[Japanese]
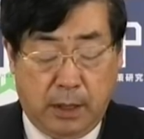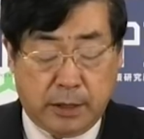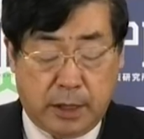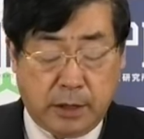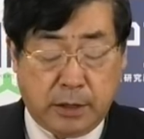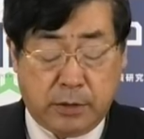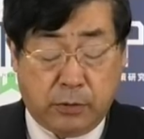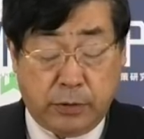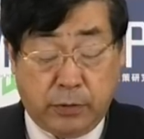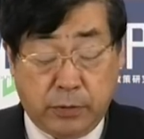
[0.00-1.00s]
先日
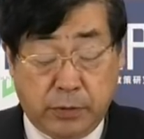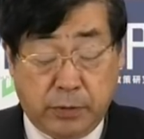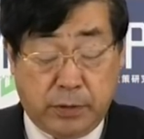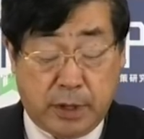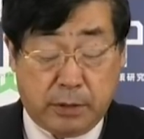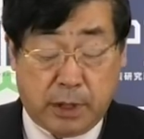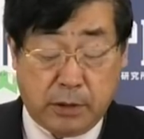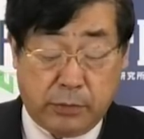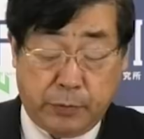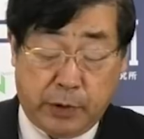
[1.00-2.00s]
69歳の誕
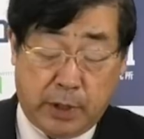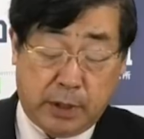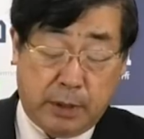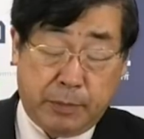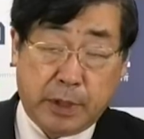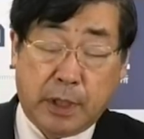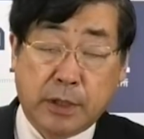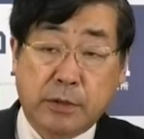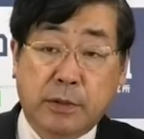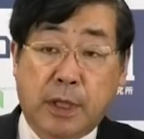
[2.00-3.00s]
生日を迎えて、やっぱり
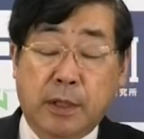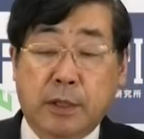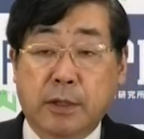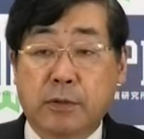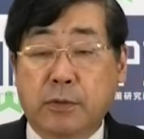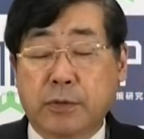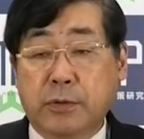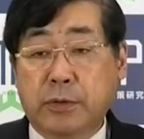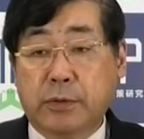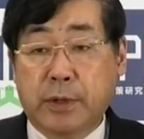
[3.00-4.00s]
70代になってくると
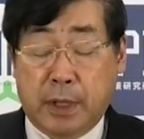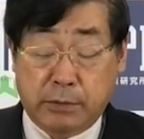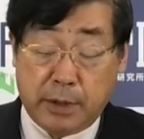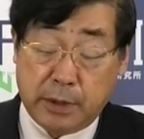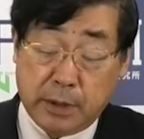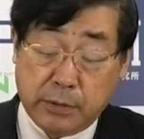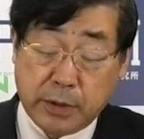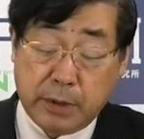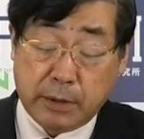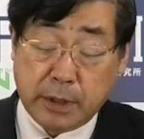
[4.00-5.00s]
総理を狙う年齢と
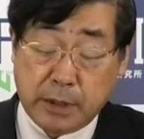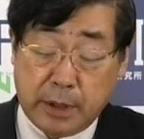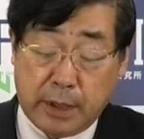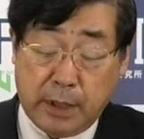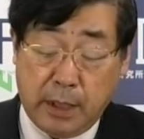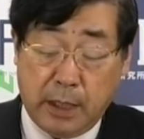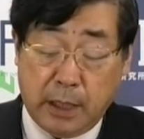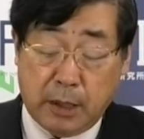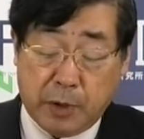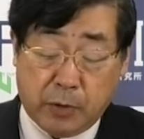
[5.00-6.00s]
してはですね、
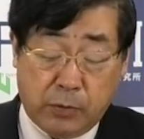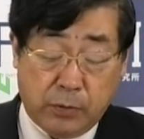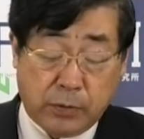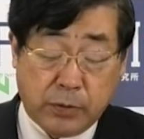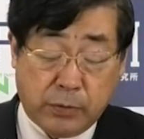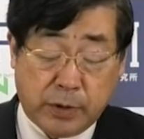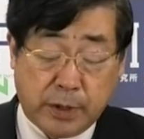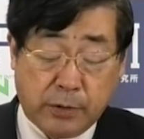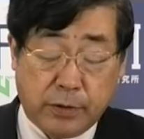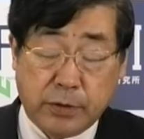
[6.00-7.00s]
やっぱり今度の総
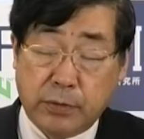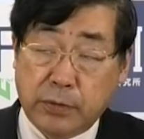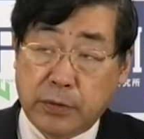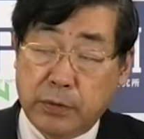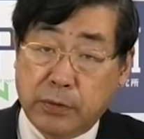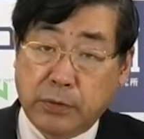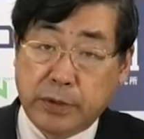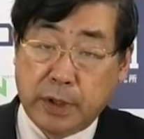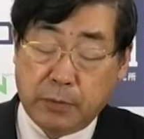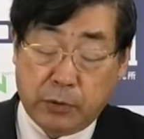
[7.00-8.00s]
選挙でそろそろ国
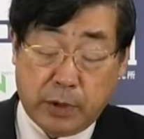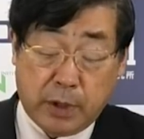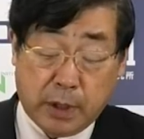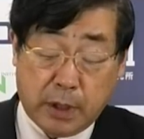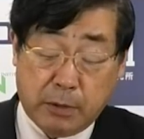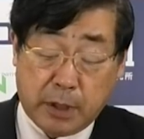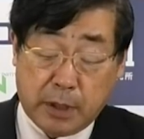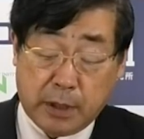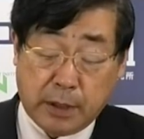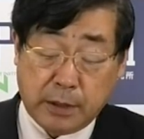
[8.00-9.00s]
政に戻らなければな
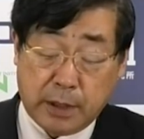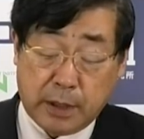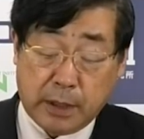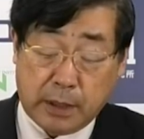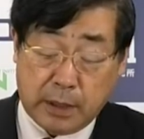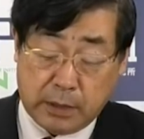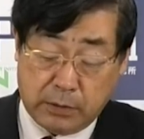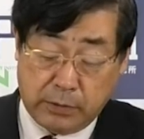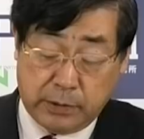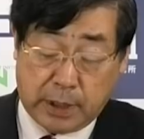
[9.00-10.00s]
らないんじゃないかな
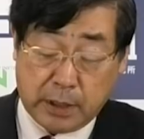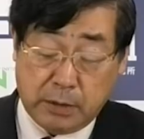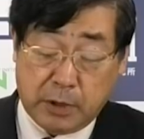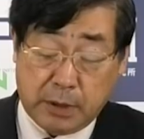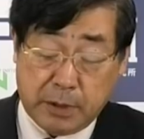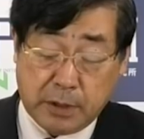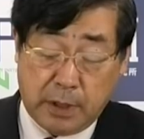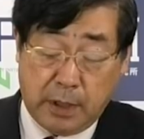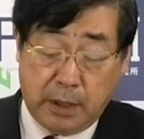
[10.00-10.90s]
という話もあります。